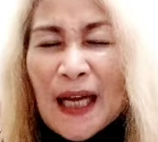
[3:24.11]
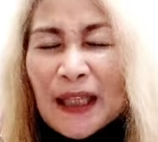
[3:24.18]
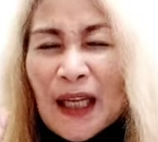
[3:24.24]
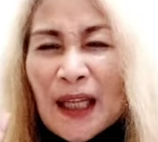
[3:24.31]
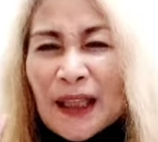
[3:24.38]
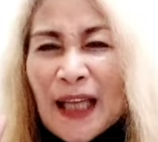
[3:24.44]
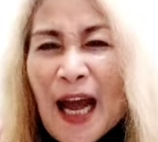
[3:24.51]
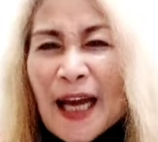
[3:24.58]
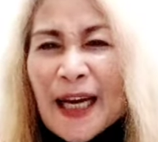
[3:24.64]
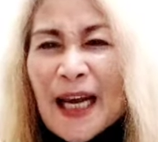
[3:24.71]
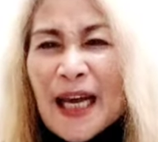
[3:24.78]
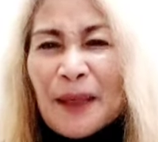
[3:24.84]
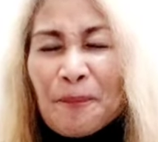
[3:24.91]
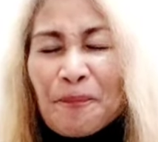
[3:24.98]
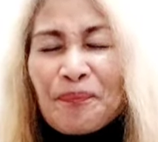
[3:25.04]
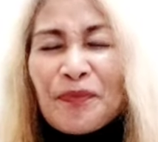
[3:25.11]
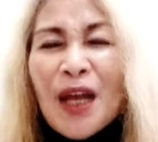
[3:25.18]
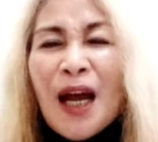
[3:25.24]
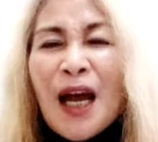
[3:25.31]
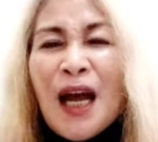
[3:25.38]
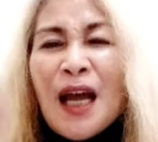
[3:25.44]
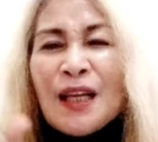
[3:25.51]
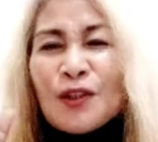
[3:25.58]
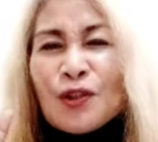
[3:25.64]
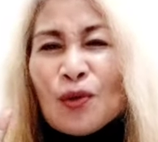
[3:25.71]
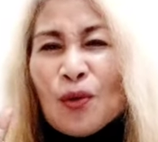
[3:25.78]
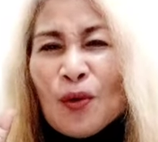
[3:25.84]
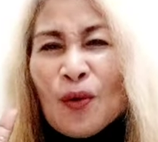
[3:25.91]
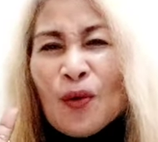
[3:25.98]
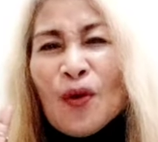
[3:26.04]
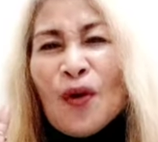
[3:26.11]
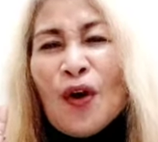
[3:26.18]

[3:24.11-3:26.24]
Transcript: ating tahanan. So,